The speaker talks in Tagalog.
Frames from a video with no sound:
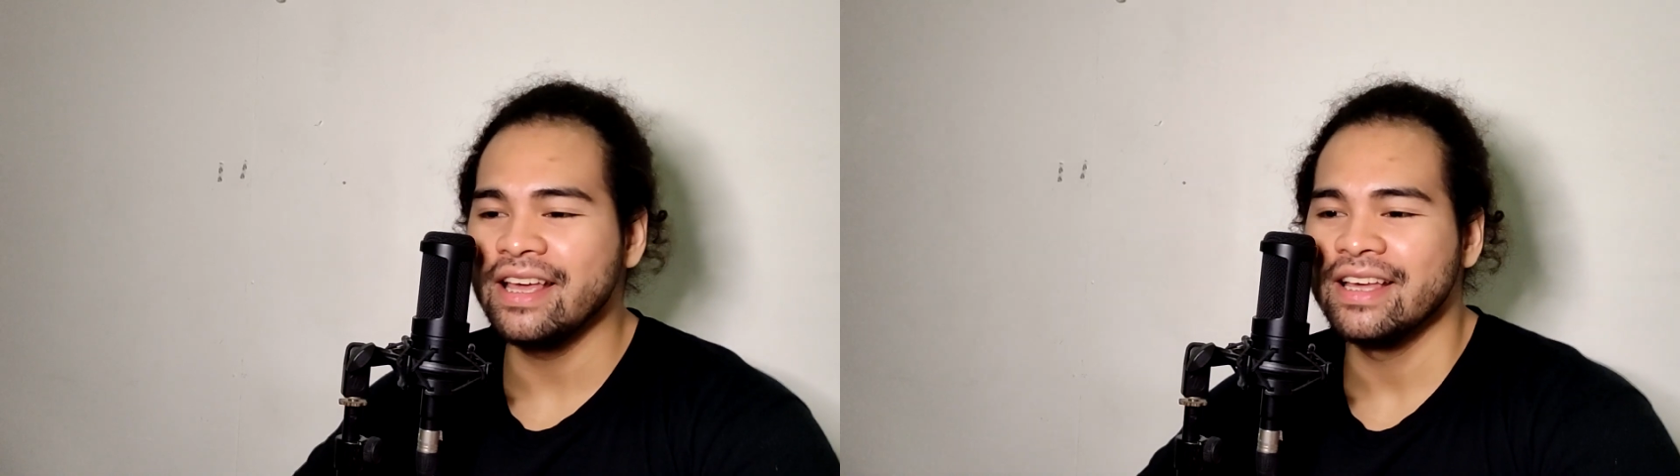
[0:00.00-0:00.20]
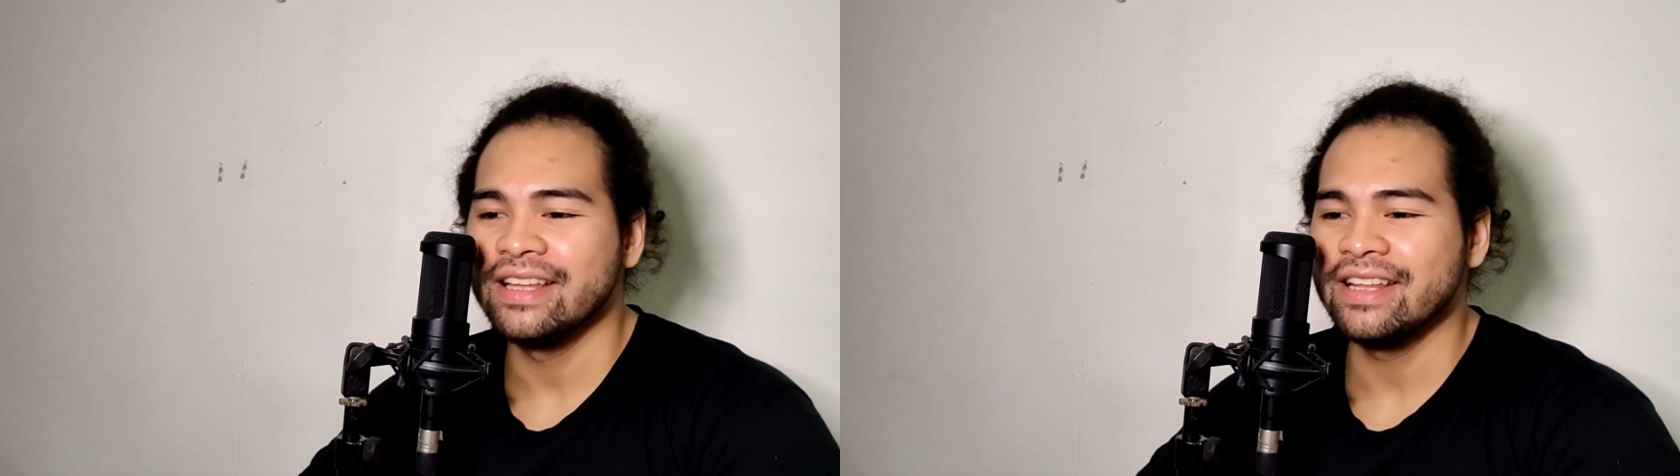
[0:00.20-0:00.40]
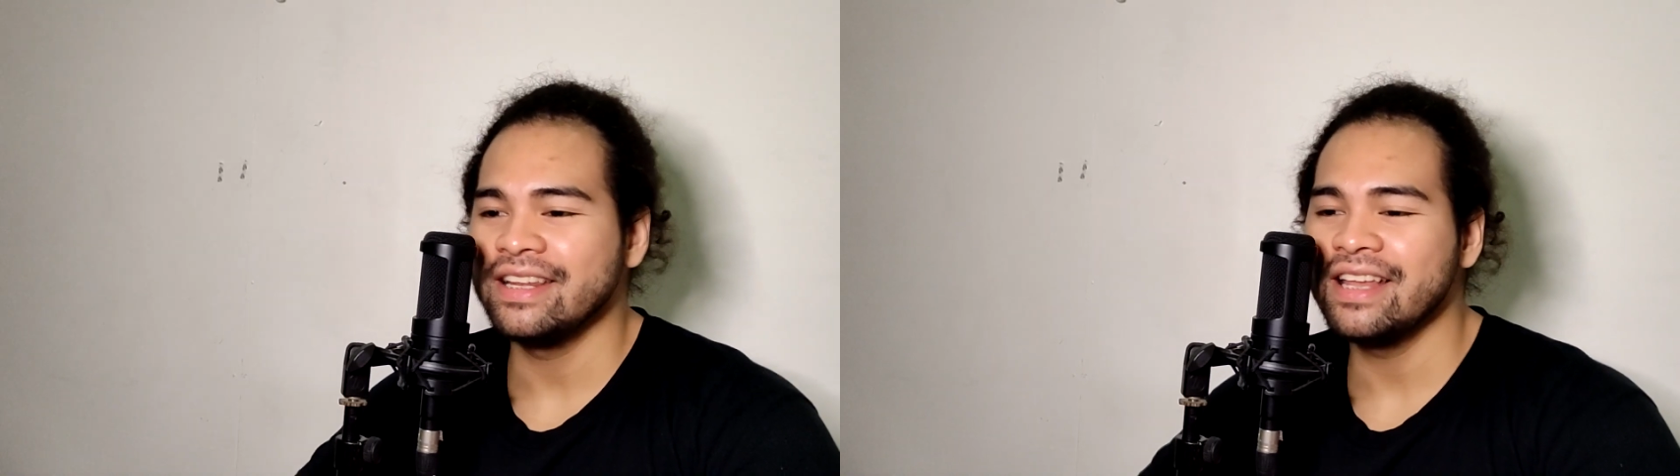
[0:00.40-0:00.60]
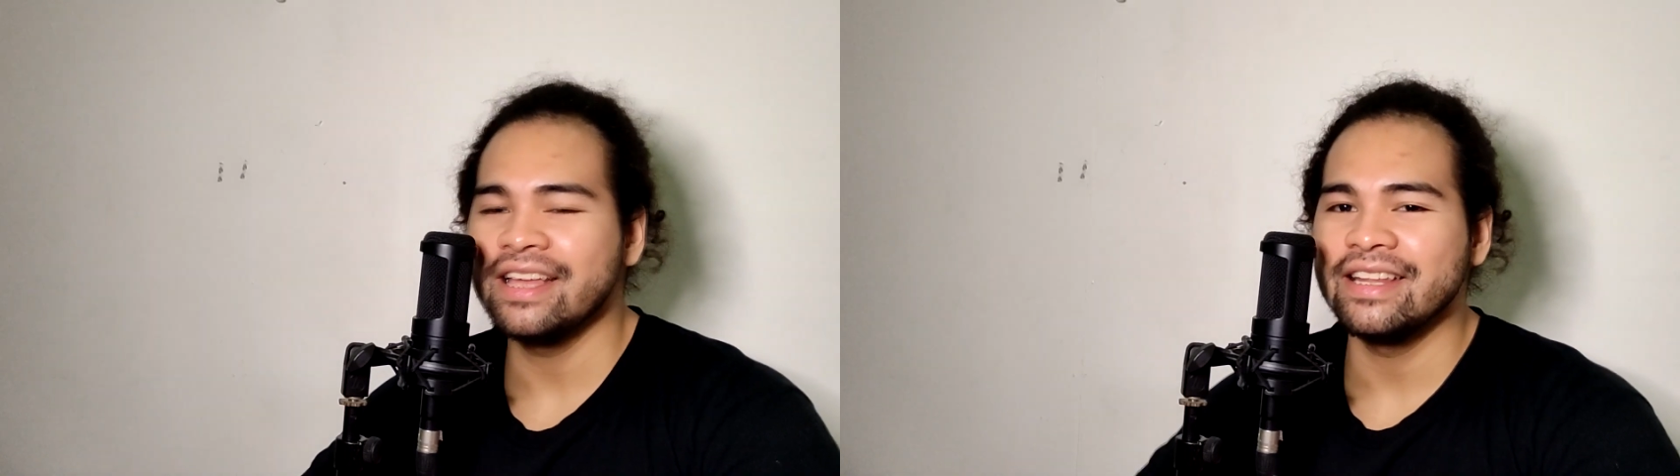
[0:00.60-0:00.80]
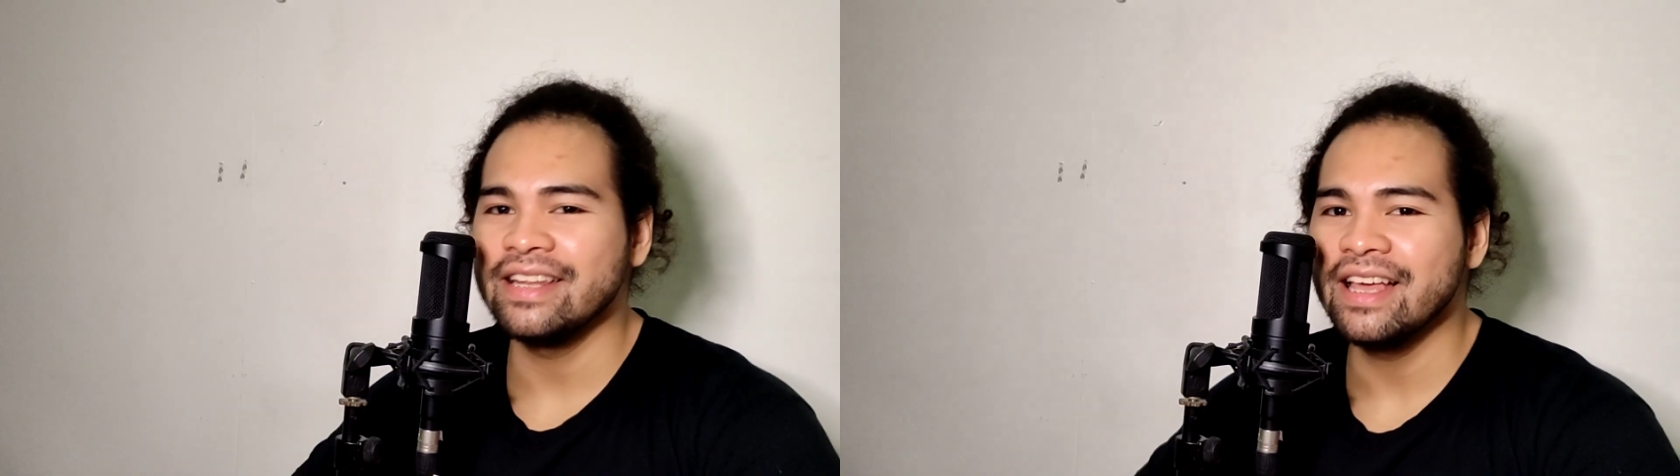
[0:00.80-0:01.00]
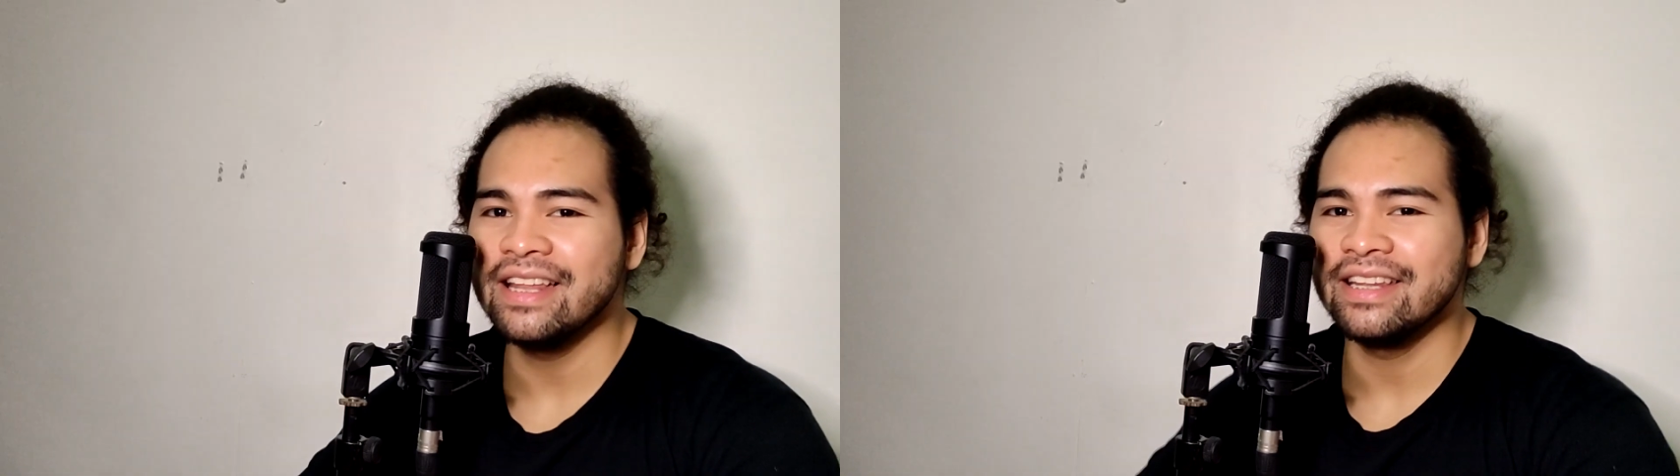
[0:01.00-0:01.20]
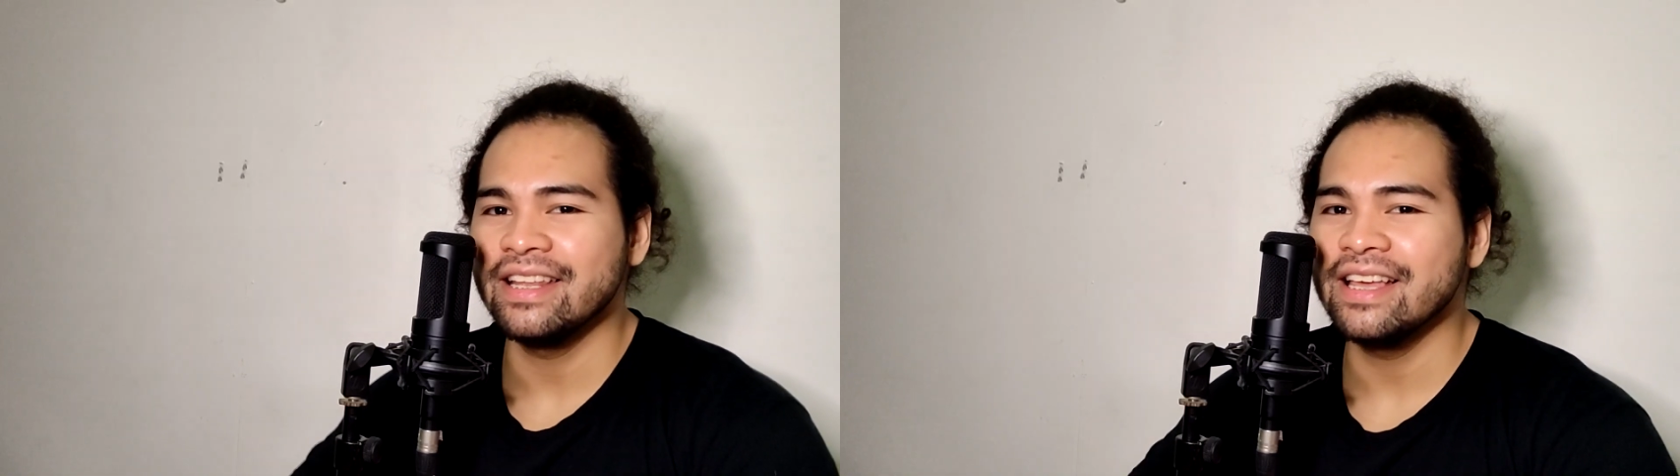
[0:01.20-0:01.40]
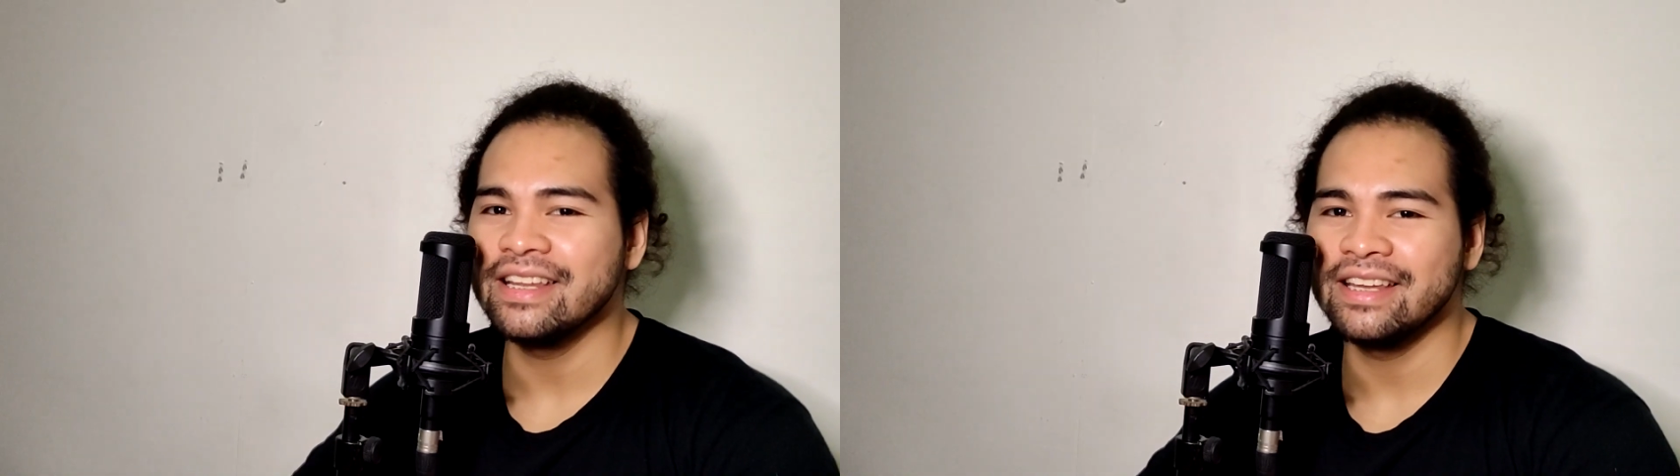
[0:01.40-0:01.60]
na na na na na na
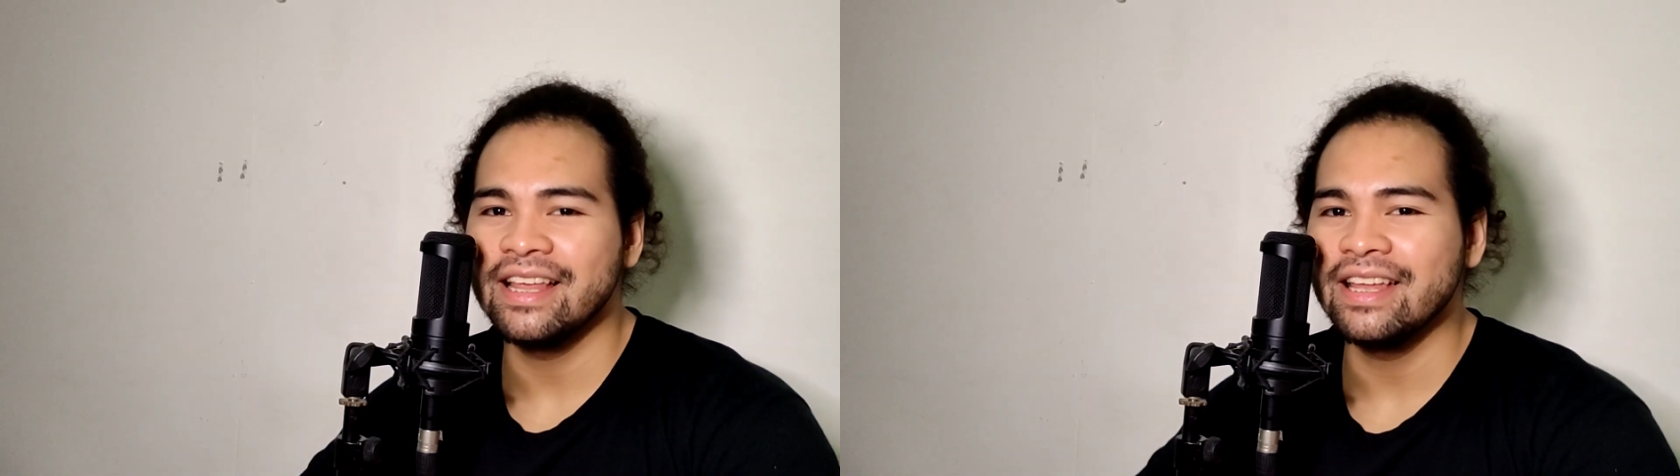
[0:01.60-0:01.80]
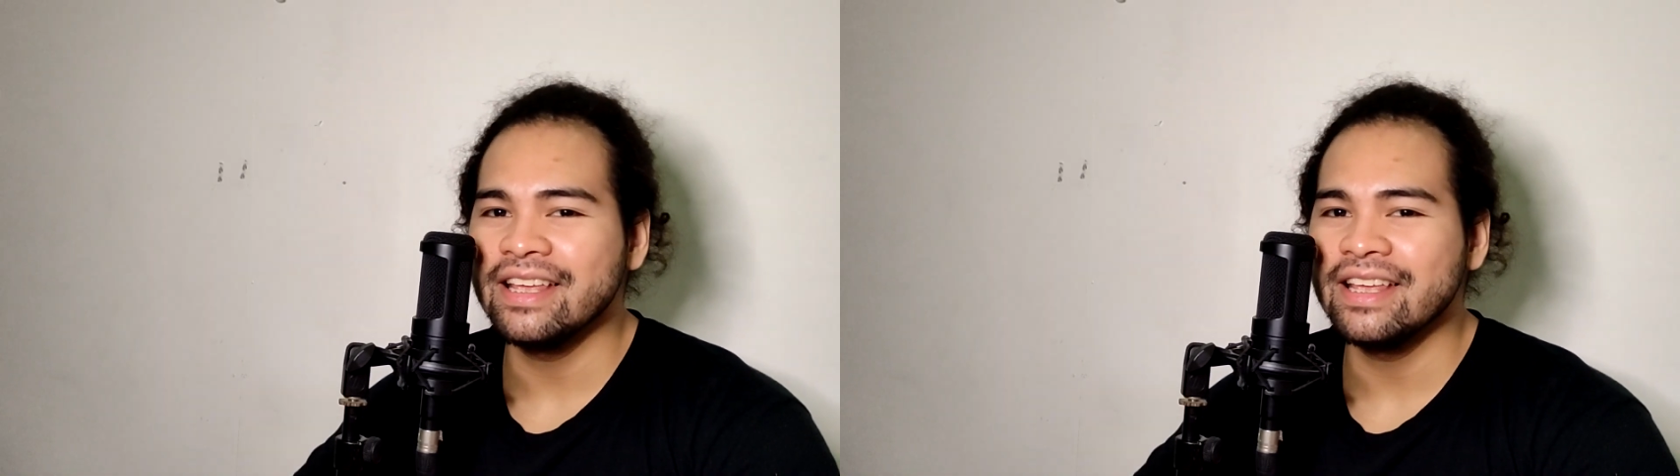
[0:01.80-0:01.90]
na